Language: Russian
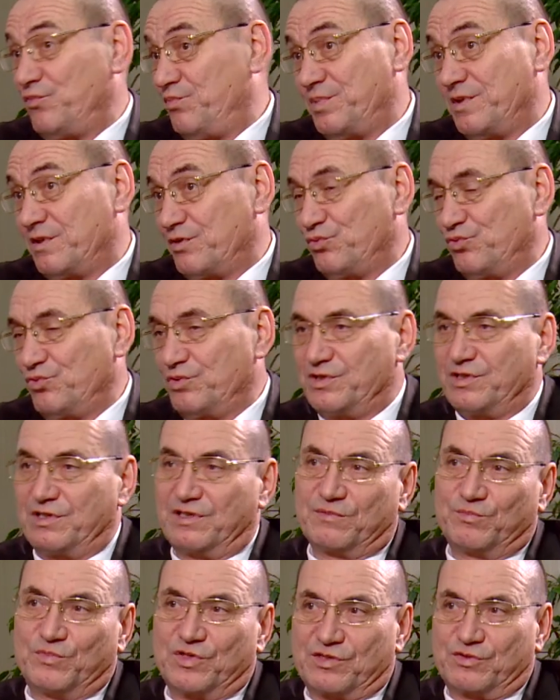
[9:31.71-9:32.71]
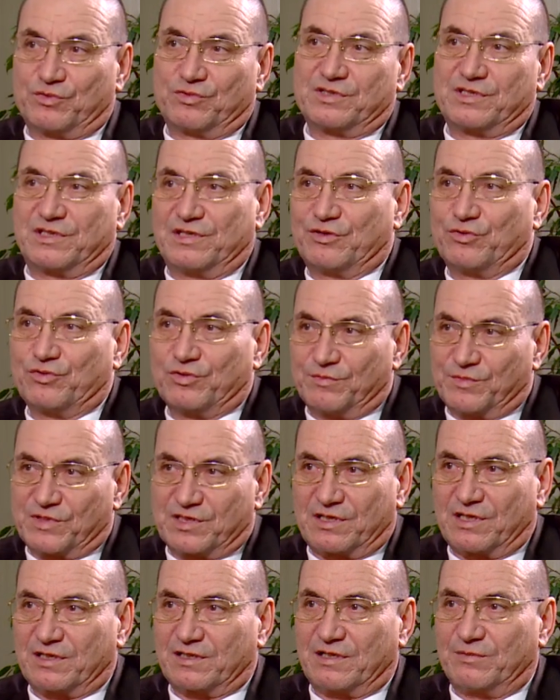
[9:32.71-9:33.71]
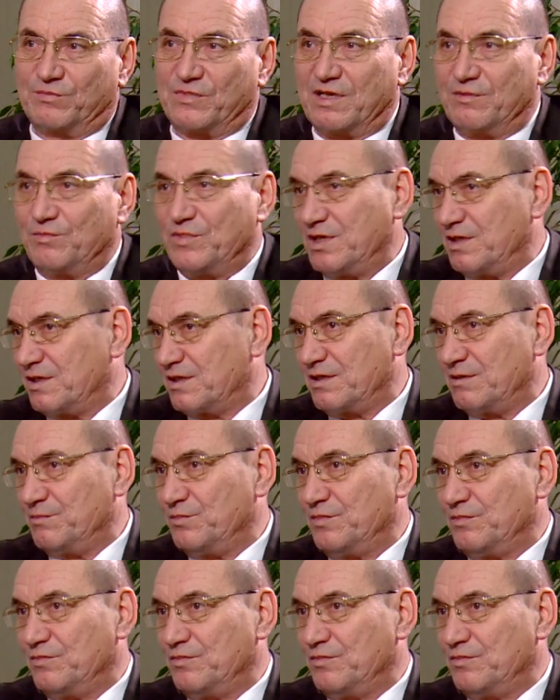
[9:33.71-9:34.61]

в первую очередь между Соединенными Штатами Америки,